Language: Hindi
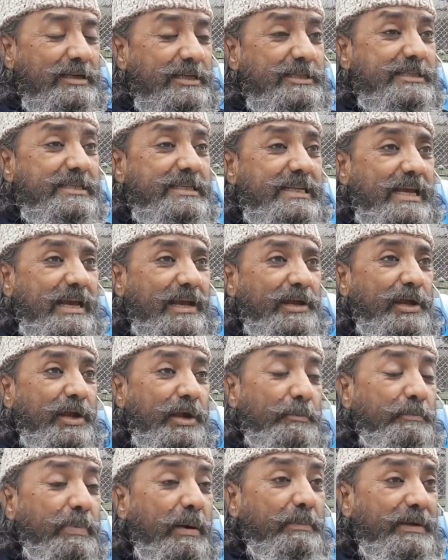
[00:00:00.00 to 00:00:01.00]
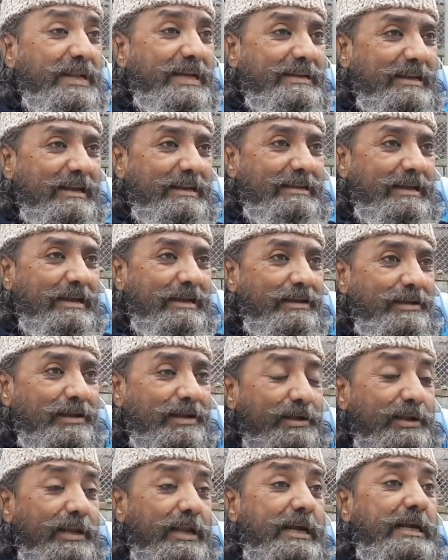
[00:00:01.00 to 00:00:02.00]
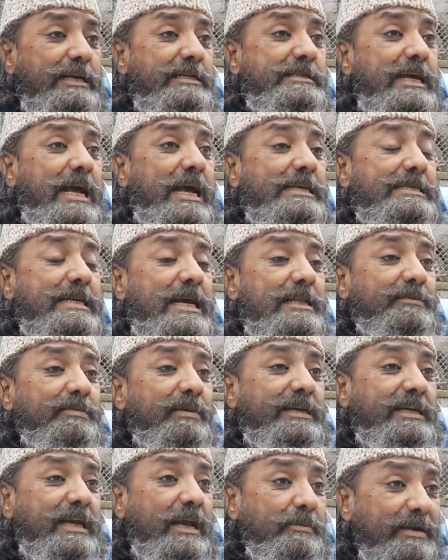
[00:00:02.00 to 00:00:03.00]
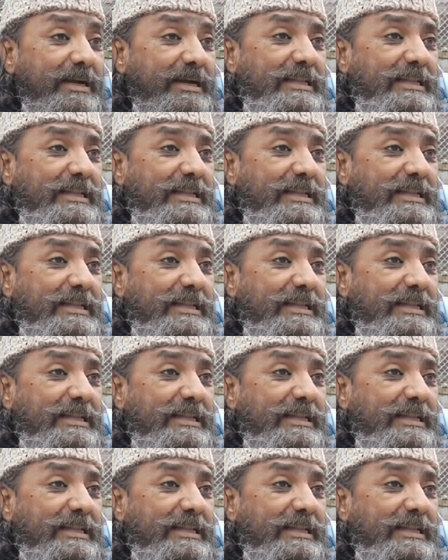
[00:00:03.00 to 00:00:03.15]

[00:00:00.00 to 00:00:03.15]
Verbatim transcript: किस लिए पब्लिक के लिए लेकिन साथ साथ में ये भी